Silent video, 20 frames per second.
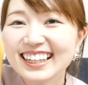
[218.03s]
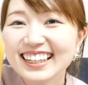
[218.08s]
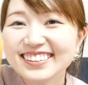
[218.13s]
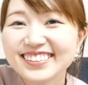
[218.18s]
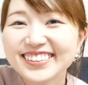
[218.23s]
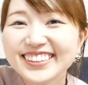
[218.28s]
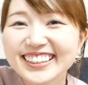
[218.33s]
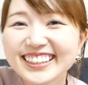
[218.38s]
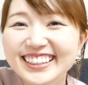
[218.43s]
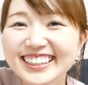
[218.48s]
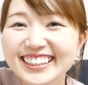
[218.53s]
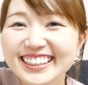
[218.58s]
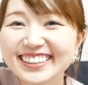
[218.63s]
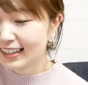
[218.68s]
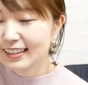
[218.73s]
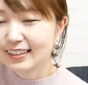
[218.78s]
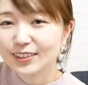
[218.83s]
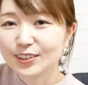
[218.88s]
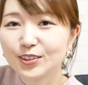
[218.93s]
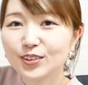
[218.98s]
えー、美味しい
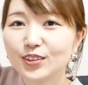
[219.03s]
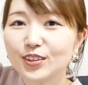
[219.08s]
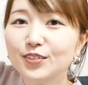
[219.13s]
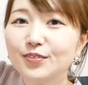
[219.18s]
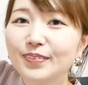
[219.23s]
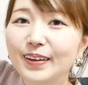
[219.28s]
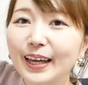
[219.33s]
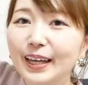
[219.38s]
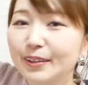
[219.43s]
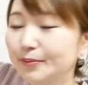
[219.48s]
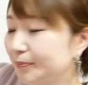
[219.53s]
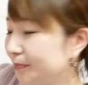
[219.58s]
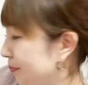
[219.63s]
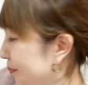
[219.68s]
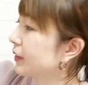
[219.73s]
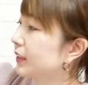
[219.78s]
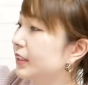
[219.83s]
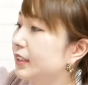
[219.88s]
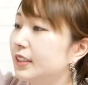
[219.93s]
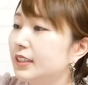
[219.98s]
5個目
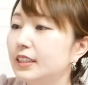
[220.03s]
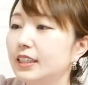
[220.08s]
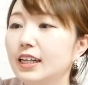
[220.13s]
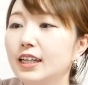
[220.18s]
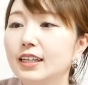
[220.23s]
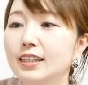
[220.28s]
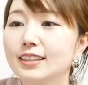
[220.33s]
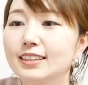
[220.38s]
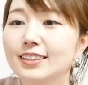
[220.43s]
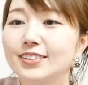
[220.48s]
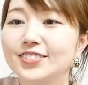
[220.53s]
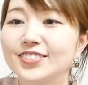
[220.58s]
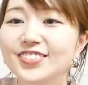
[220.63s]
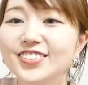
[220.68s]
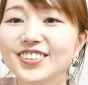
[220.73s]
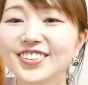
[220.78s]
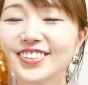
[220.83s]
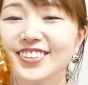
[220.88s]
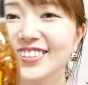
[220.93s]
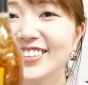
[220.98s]
じゃんお
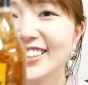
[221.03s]
お